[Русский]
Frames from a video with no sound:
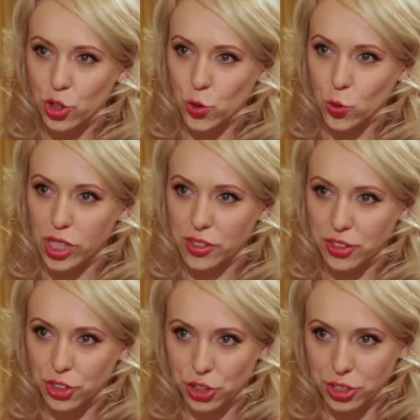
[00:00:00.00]
что для
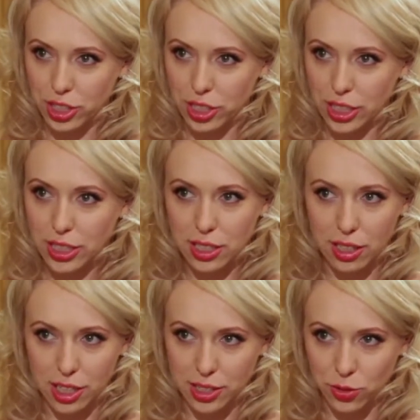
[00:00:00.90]
физических лиц
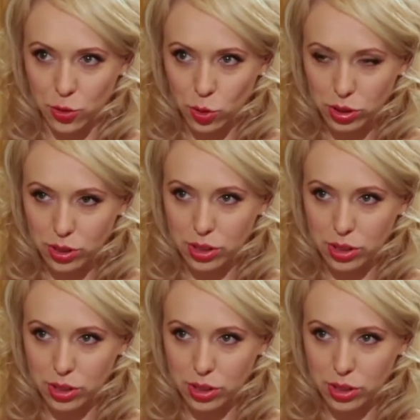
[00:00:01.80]
раз в год